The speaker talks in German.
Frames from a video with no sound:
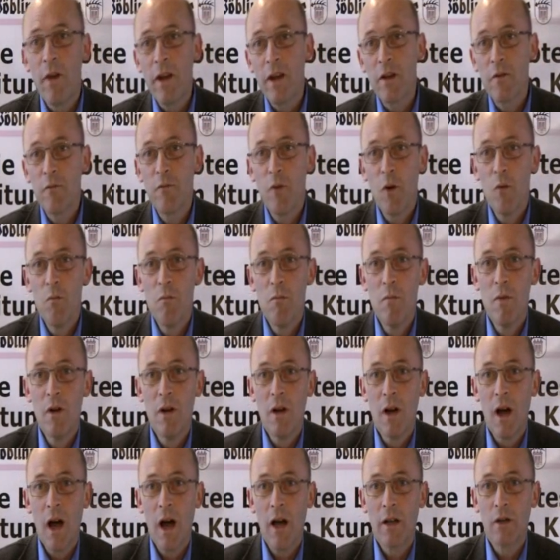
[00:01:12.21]
weg vom
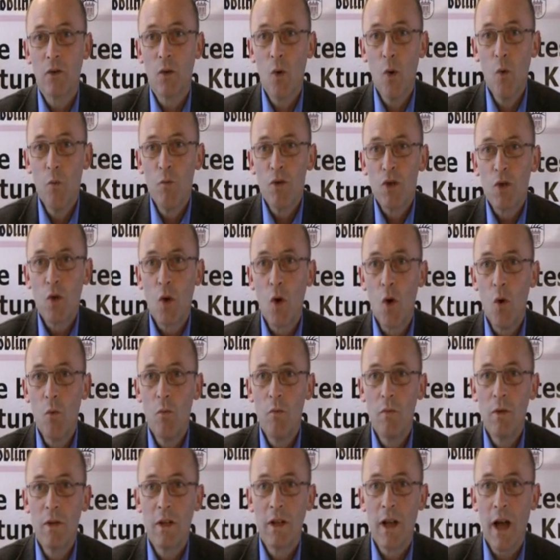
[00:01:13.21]

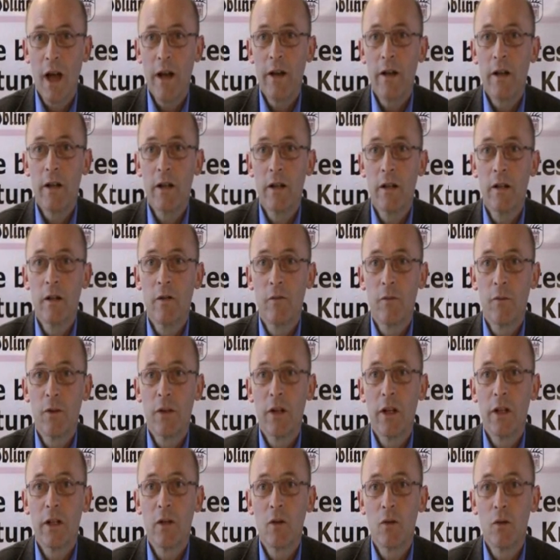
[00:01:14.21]
Atomstrom, keine
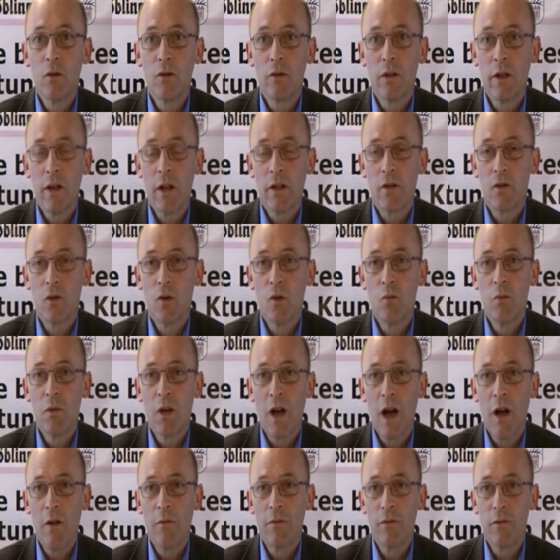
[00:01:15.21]
Verlängerung der
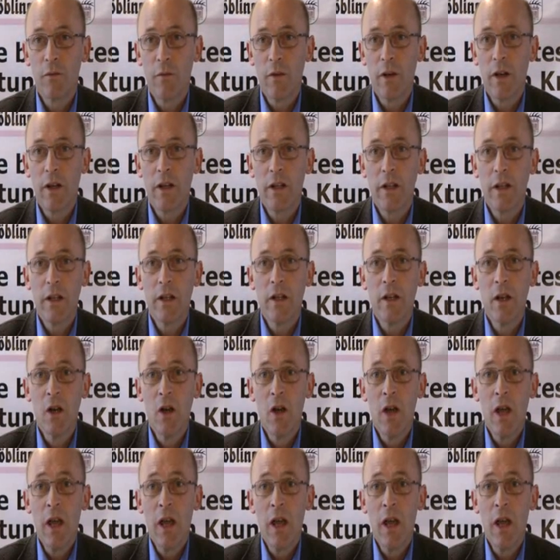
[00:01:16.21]
Atomkraftwerke,